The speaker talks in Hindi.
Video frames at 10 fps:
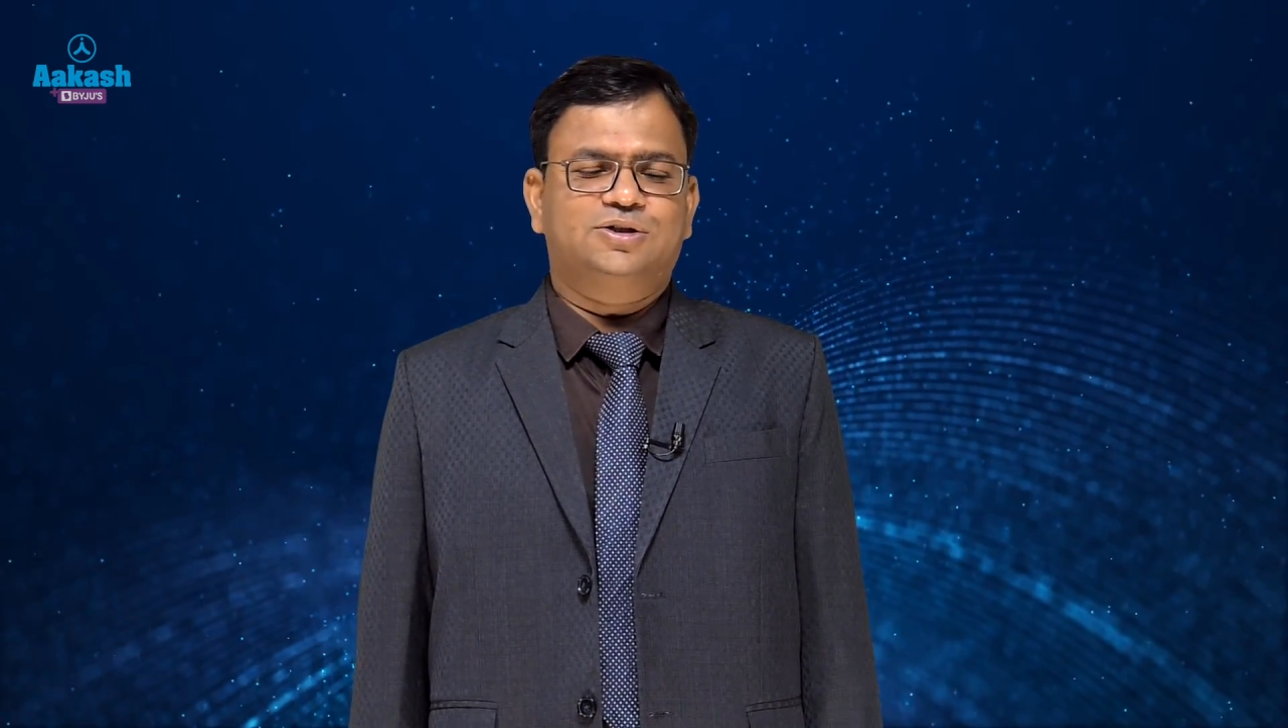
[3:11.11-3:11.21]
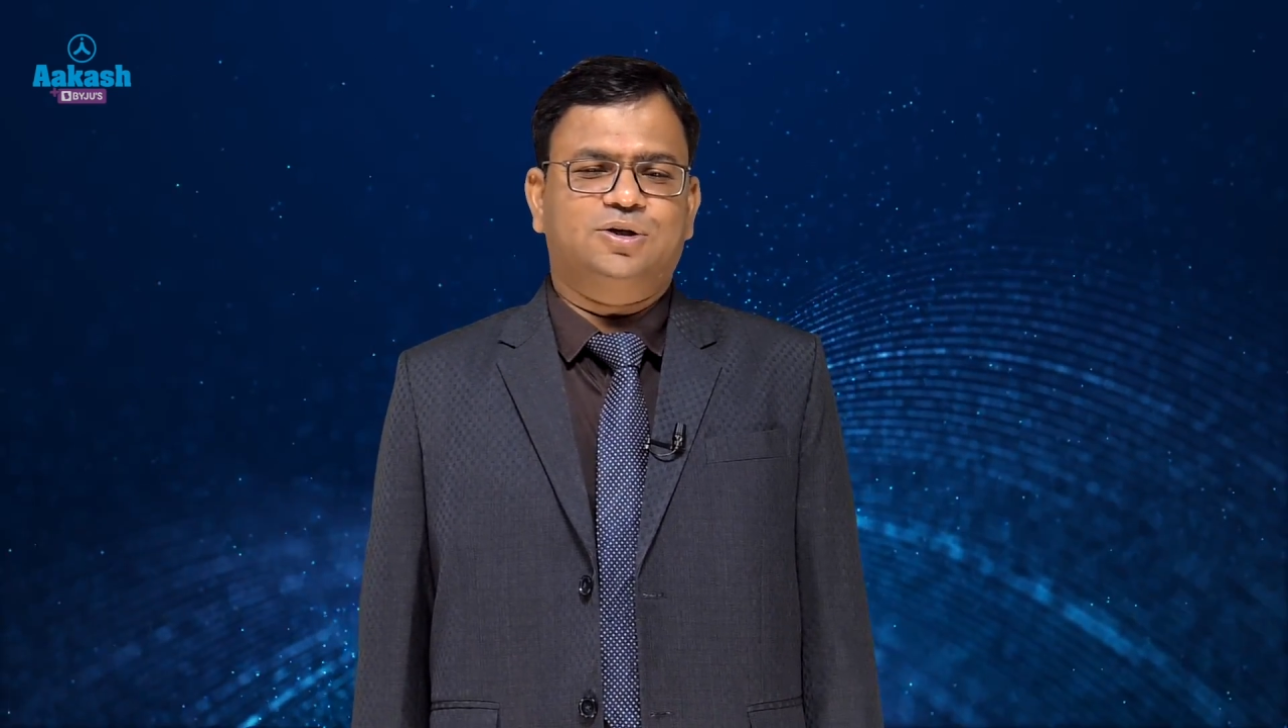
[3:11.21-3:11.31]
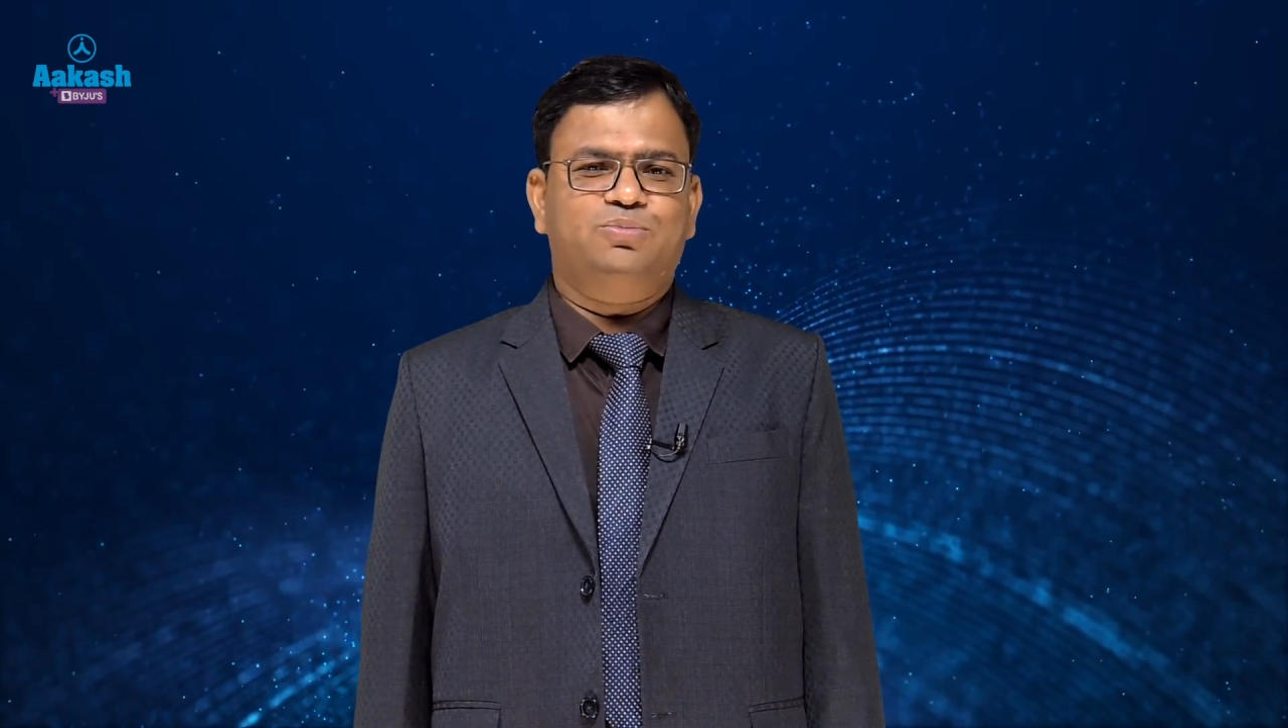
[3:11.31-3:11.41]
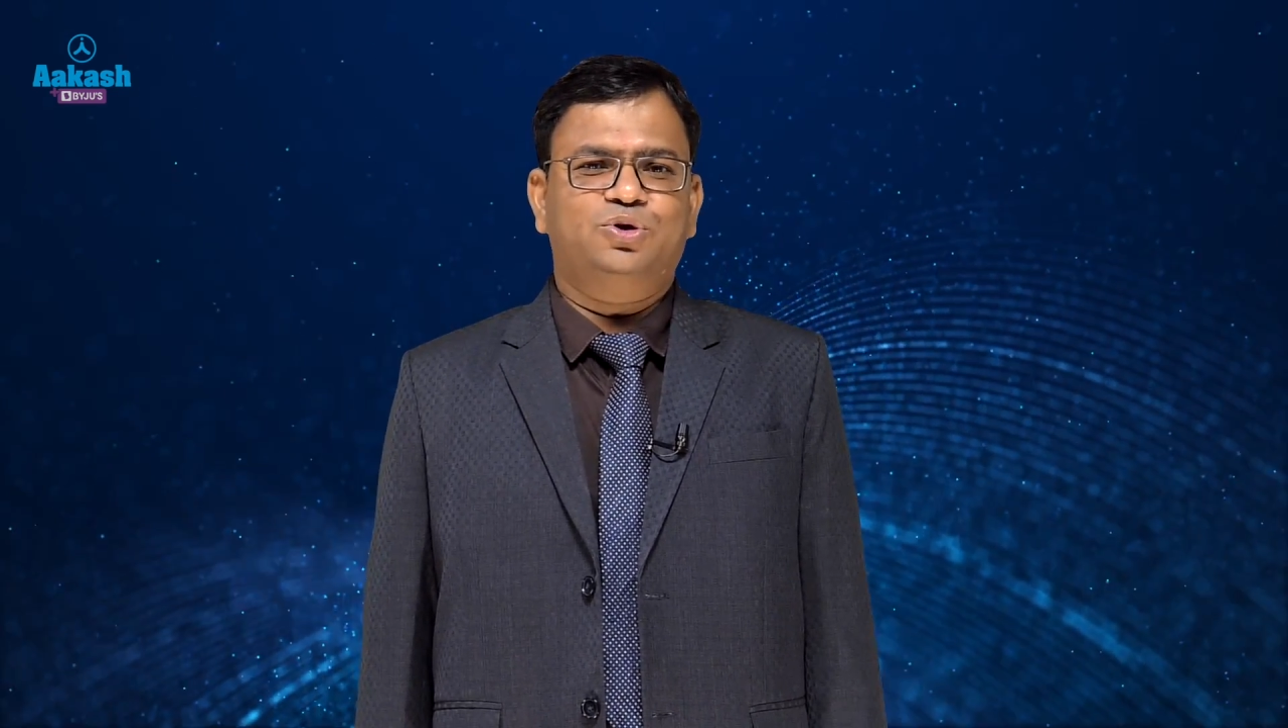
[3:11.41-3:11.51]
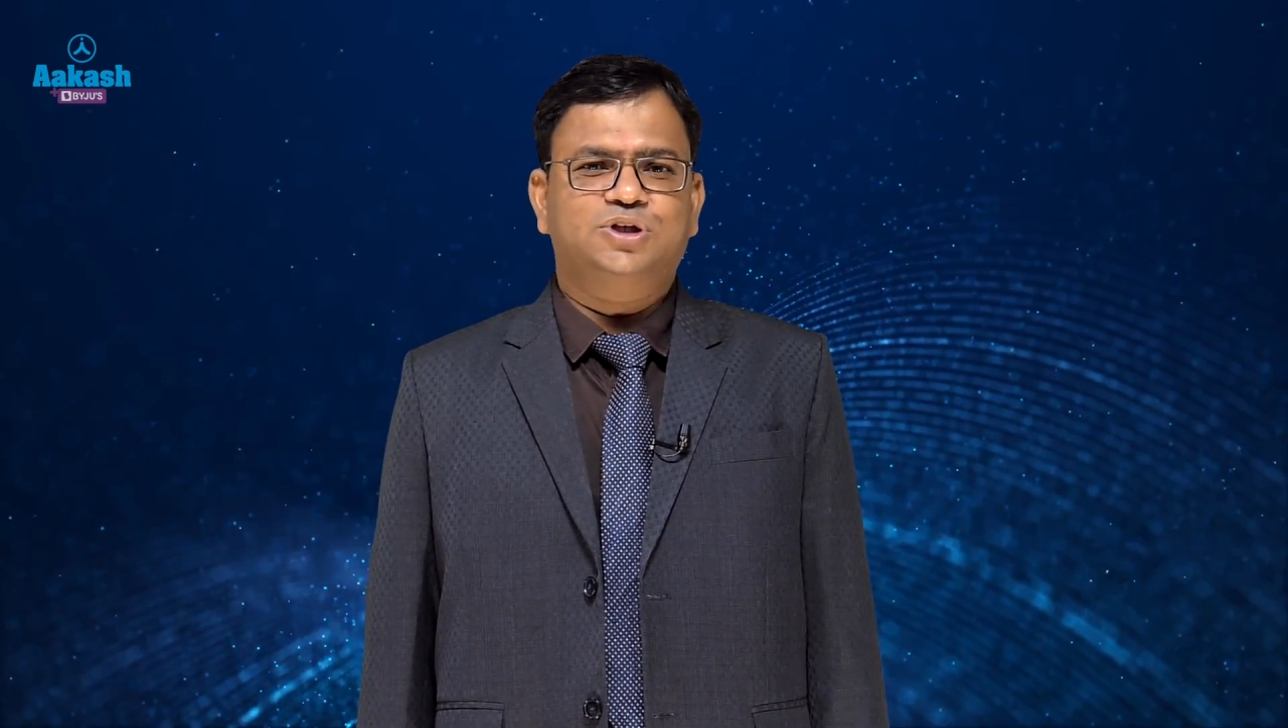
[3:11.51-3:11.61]

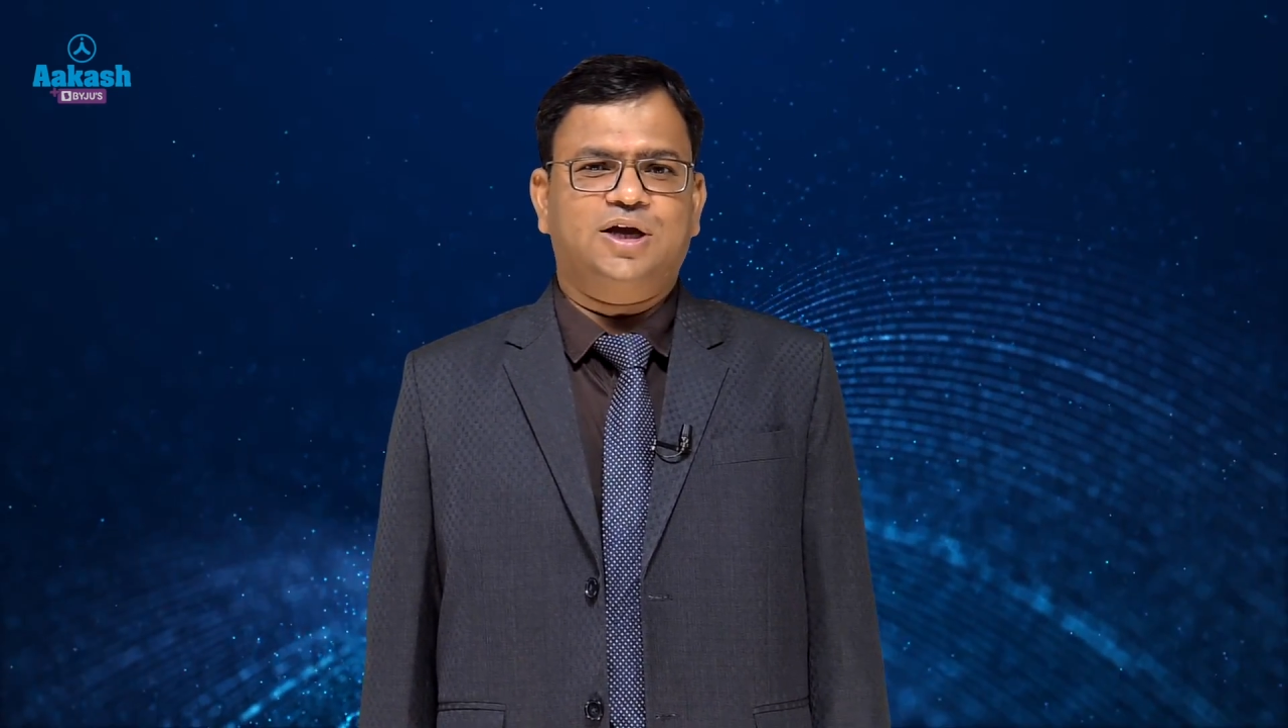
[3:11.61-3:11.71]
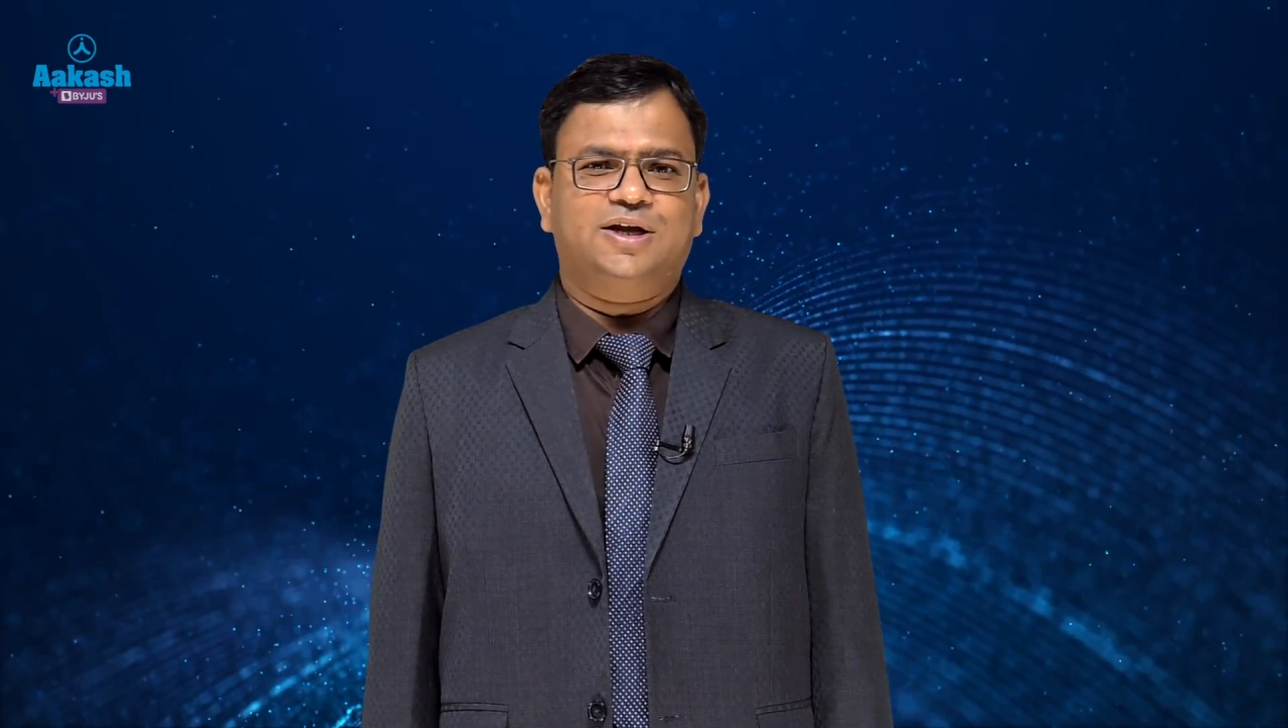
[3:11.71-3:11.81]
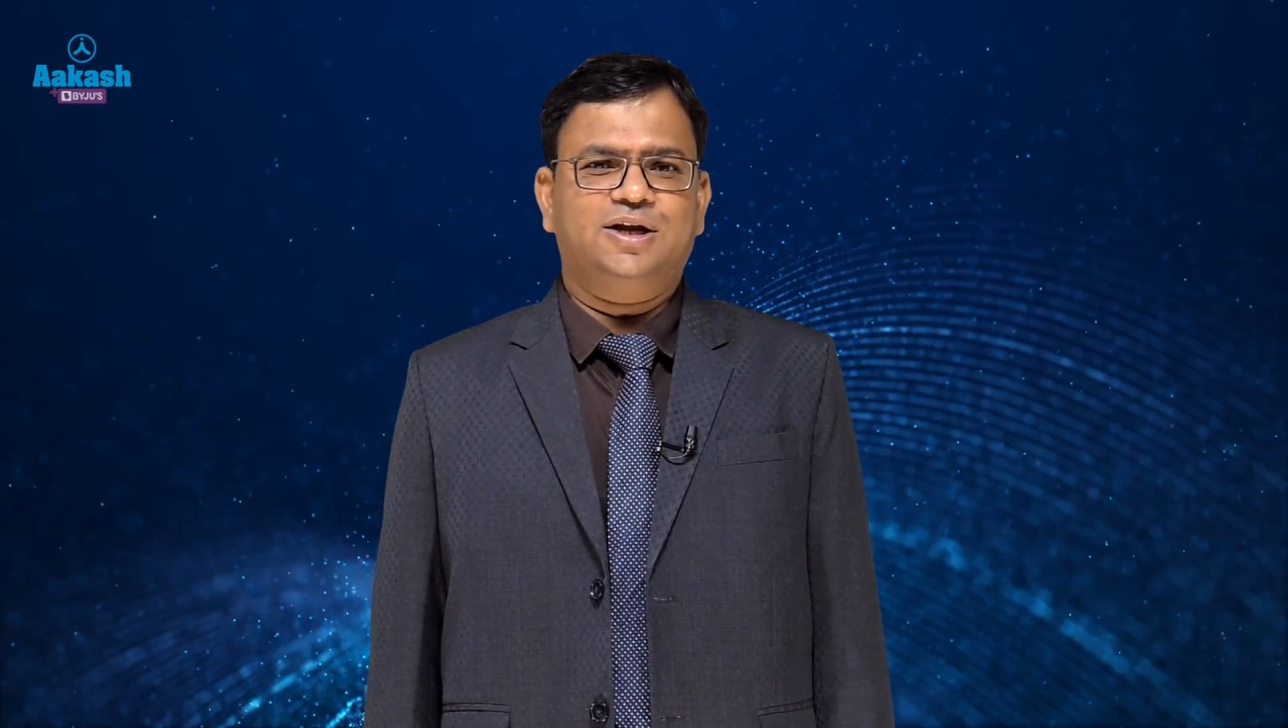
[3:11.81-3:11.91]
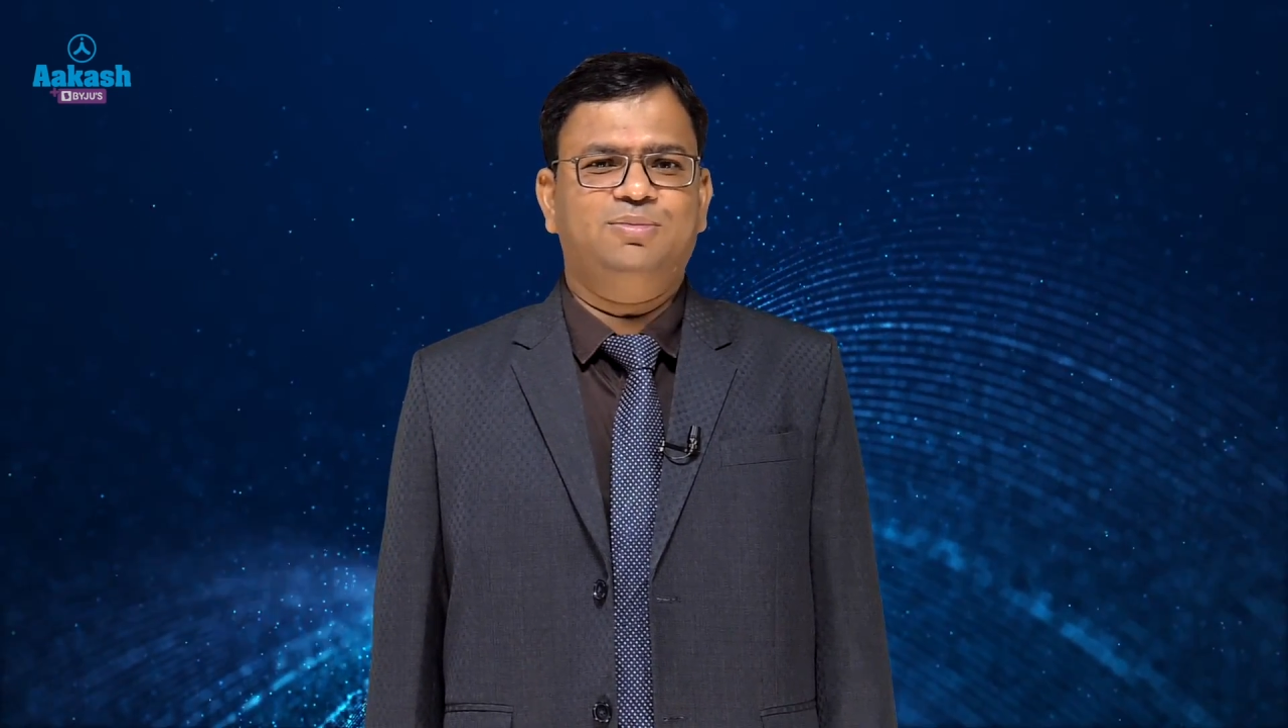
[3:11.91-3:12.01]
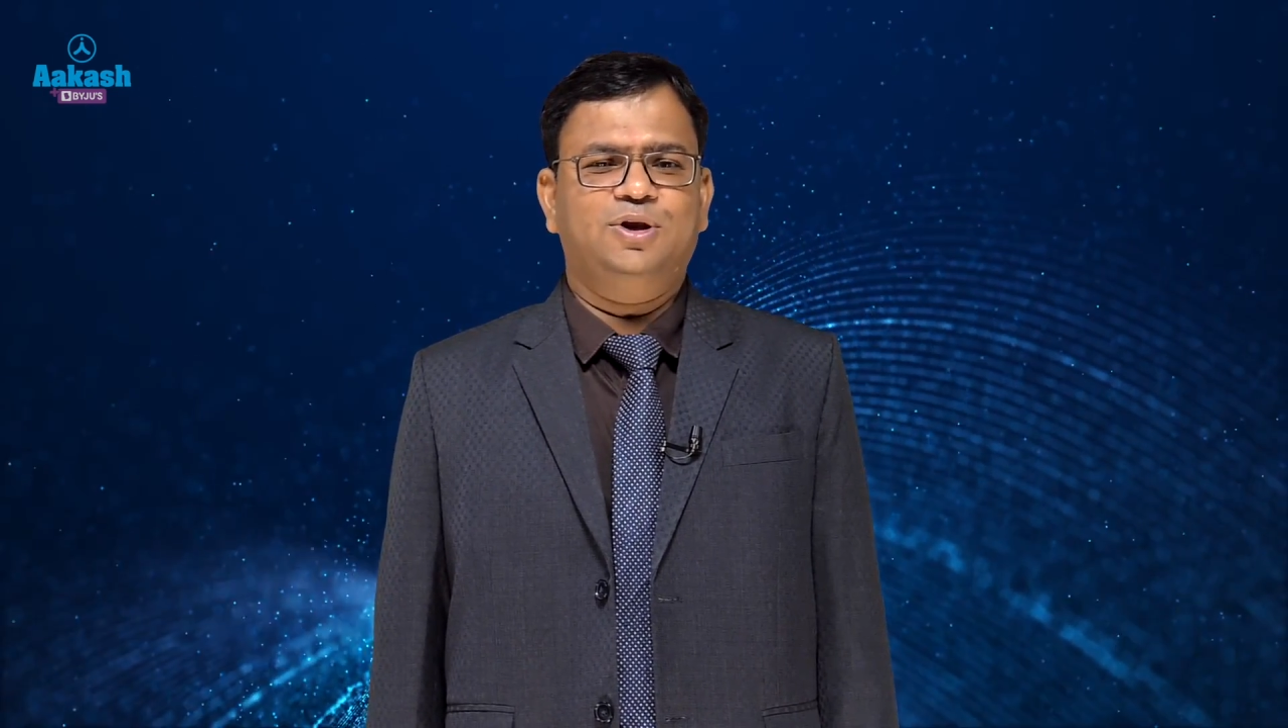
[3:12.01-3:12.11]
संपूर्ण जानकारी